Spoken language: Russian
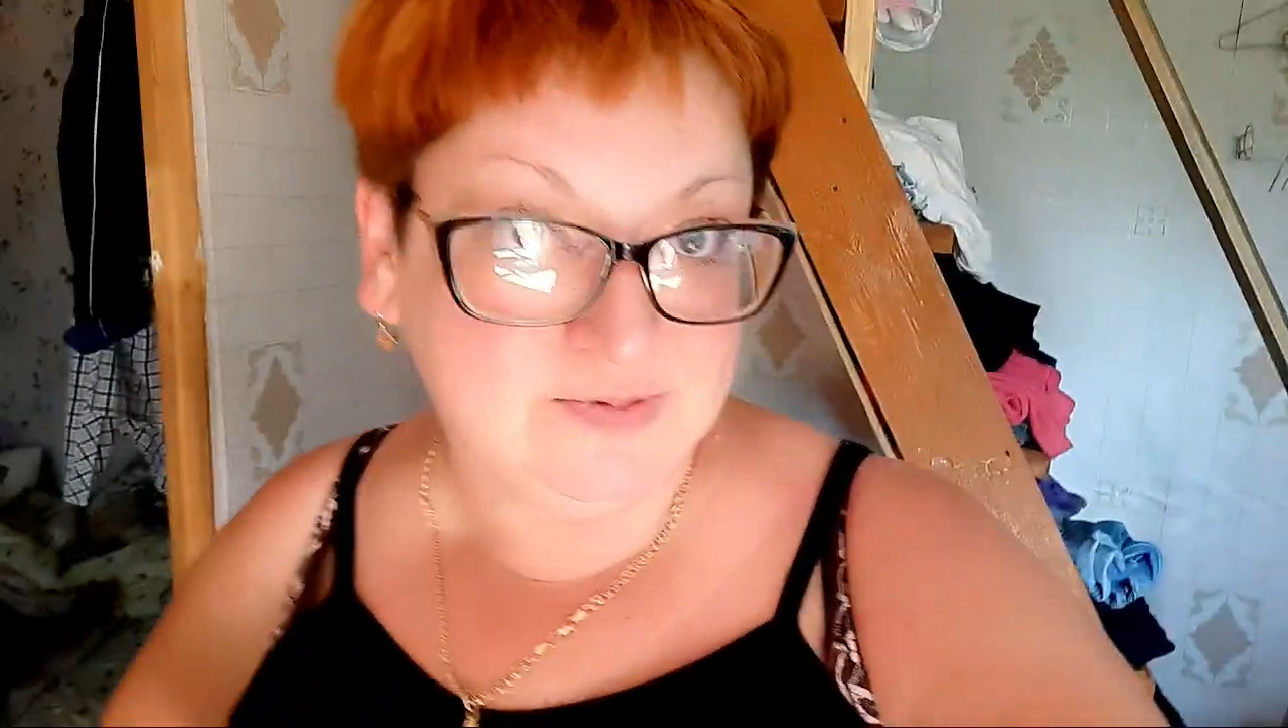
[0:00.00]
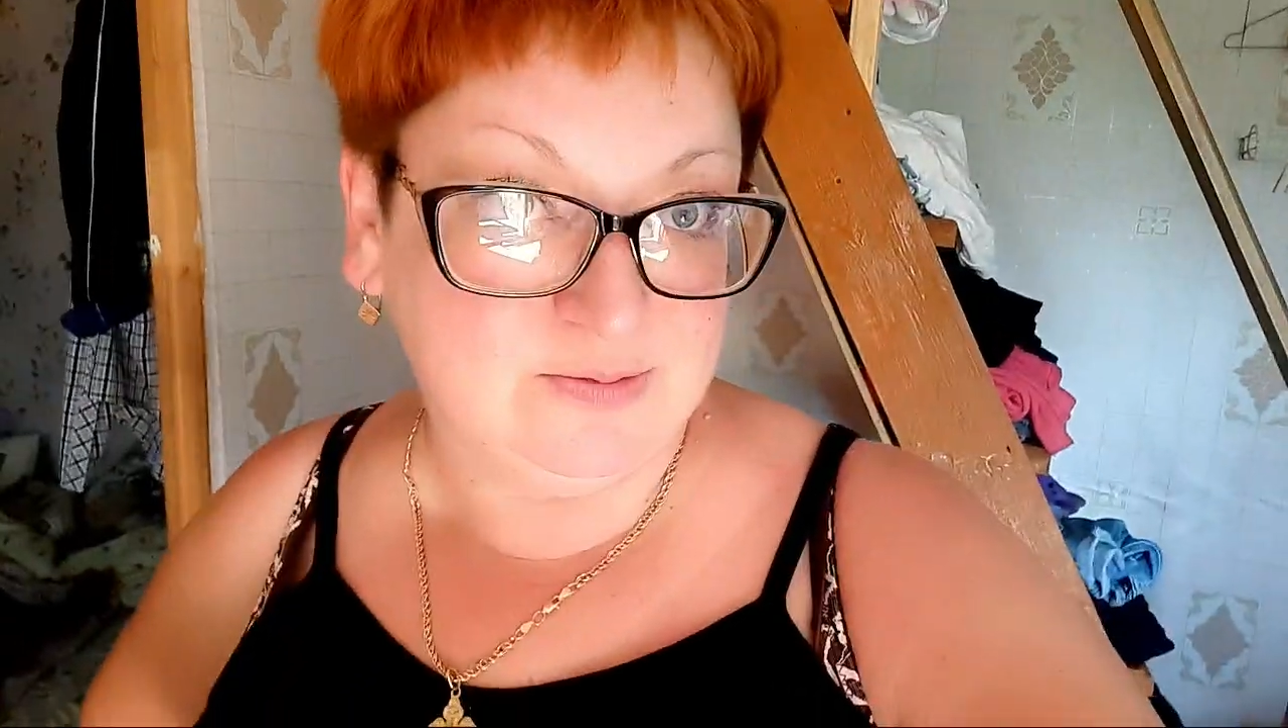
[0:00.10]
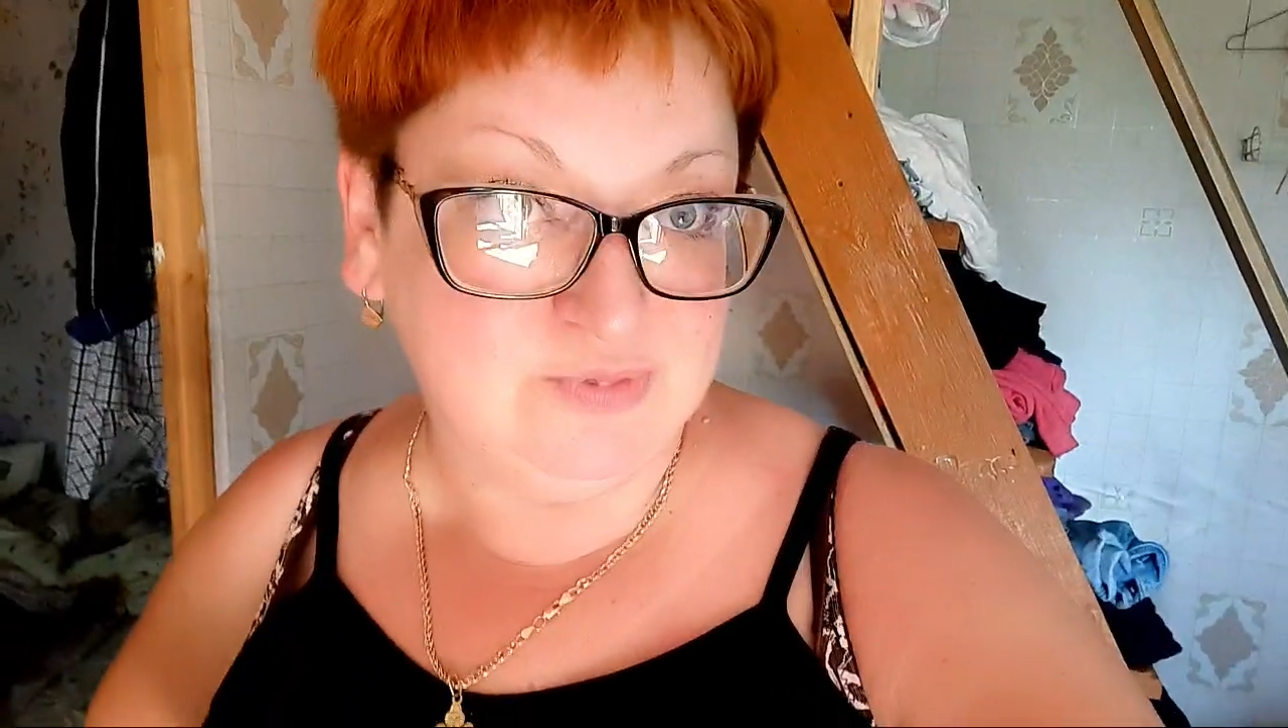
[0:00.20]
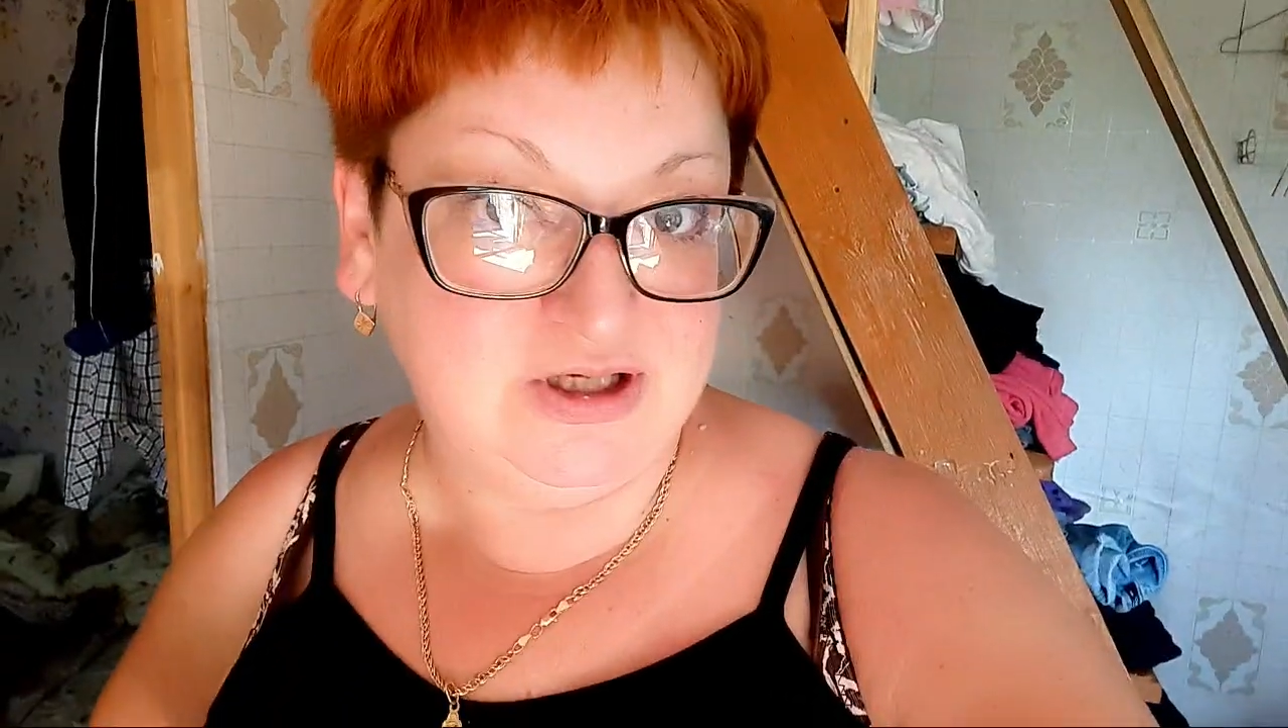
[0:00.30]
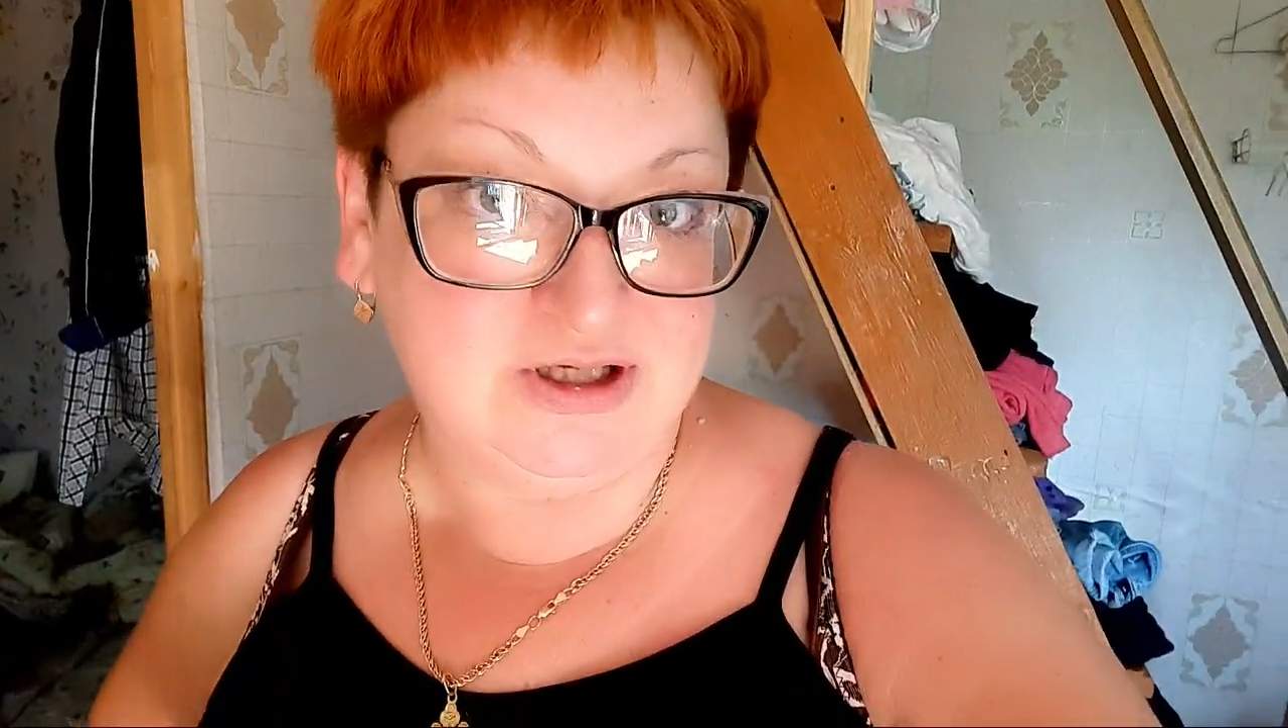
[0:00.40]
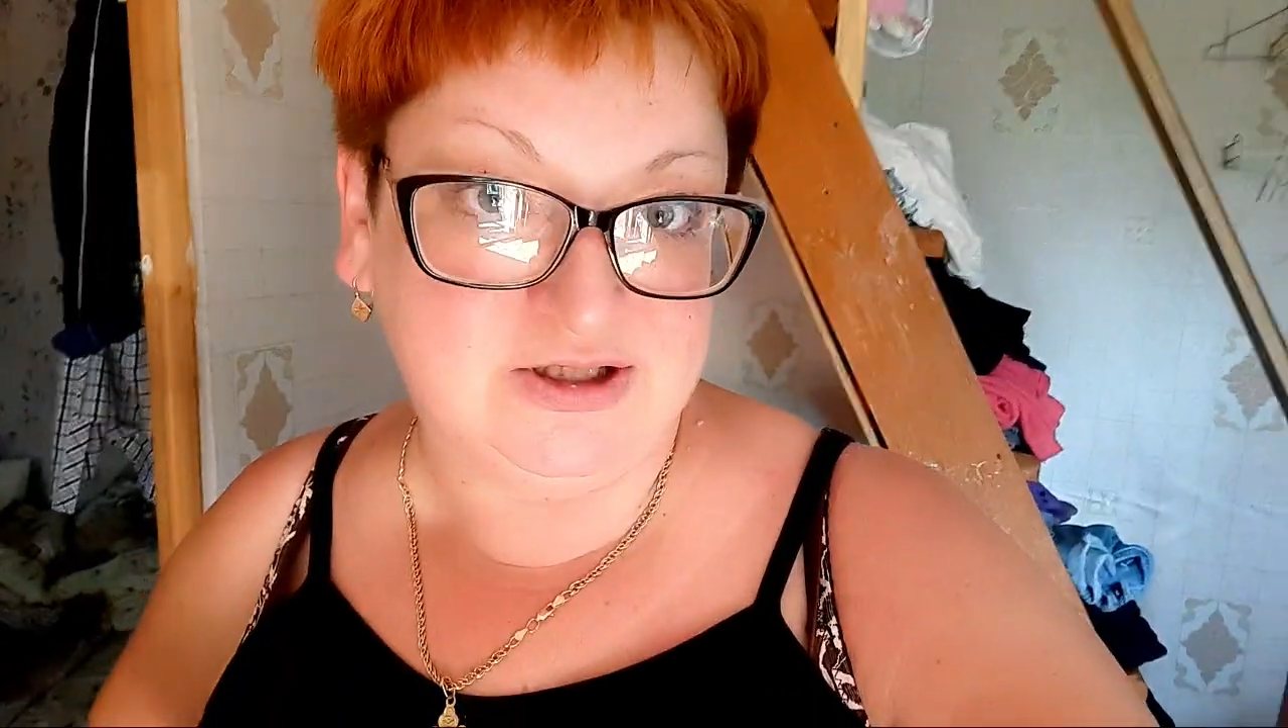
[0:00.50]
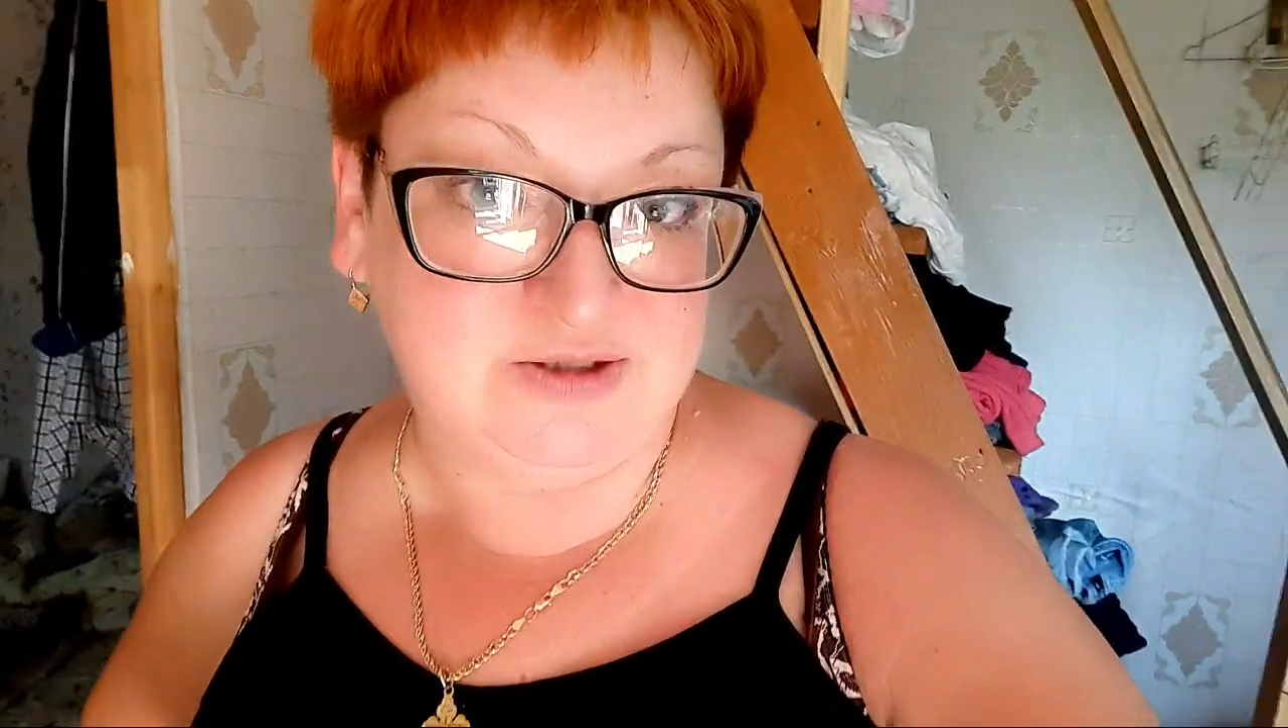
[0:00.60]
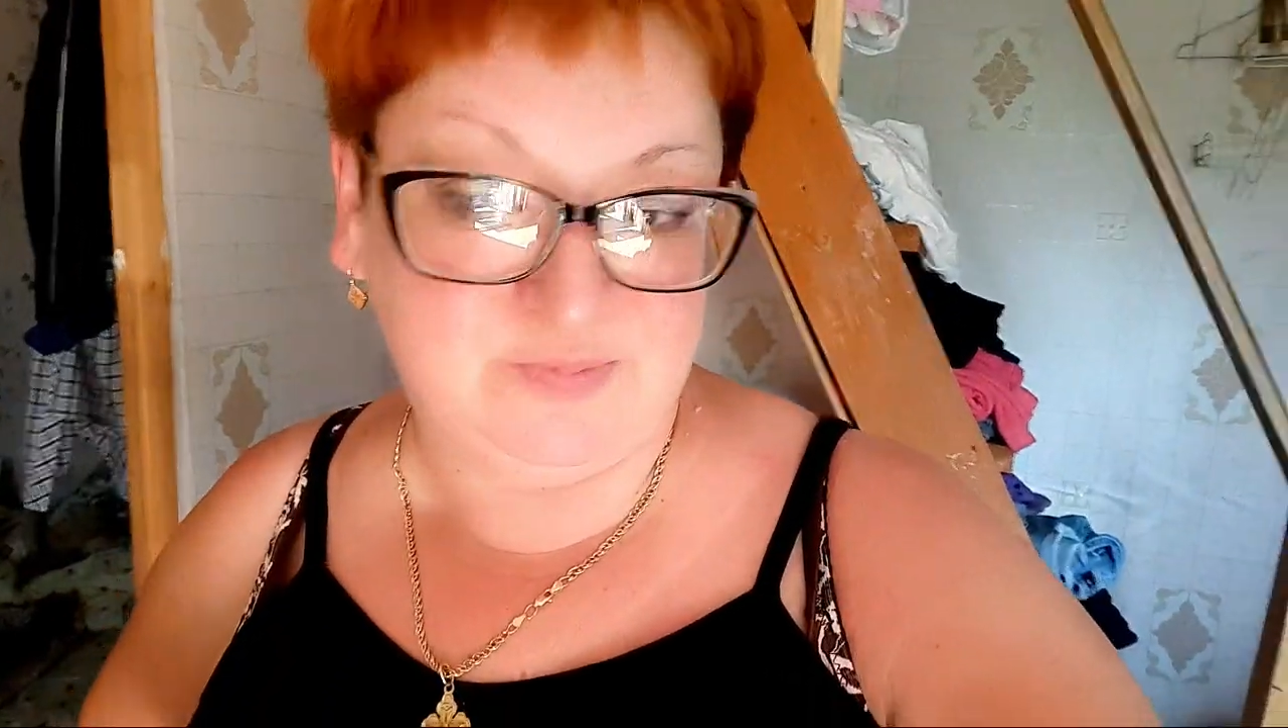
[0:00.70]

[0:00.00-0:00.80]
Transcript: ко мне ехать,